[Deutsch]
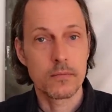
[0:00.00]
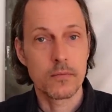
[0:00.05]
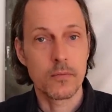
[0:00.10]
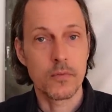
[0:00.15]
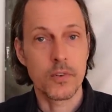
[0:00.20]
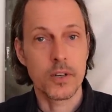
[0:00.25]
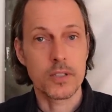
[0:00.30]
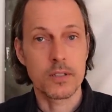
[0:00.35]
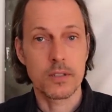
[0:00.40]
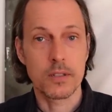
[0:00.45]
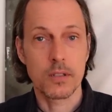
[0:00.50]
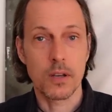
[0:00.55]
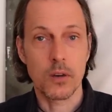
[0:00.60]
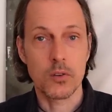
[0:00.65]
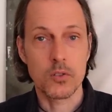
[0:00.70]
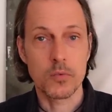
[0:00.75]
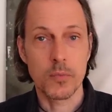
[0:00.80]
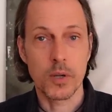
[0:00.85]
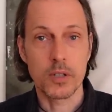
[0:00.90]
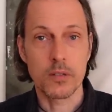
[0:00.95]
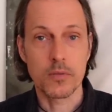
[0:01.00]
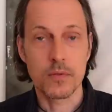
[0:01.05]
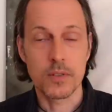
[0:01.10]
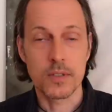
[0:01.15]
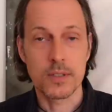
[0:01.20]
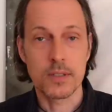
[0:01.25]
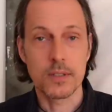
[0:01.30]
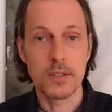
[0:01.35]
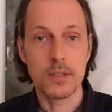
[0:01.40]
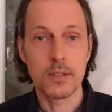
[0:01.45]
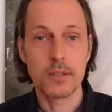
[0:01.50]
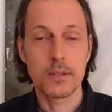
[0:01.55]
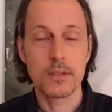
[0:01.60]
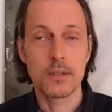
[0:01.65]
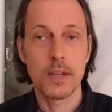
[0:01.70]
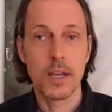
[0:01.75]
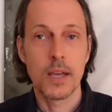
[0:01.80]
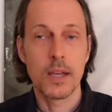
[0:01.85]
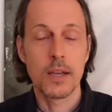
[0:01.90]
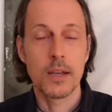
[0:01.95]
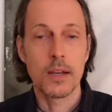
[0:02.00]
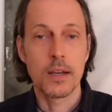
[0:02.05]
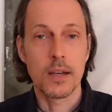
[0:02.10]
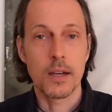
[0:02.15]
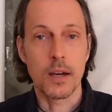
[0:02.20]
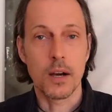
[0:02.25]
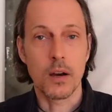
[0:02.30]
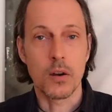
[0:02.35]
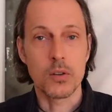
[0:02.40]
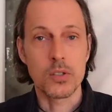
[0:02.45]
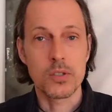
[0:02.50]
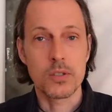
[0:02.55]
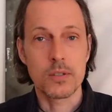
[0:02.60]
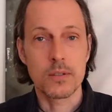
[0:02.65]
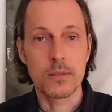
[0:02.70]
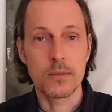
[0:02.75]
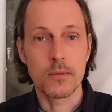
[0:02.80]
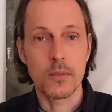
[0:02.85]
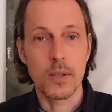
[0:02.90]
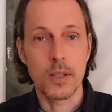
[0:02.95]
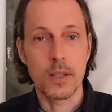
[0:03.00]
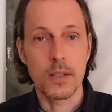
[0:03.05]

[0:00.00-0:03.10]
was sich daraus manifestiert, aus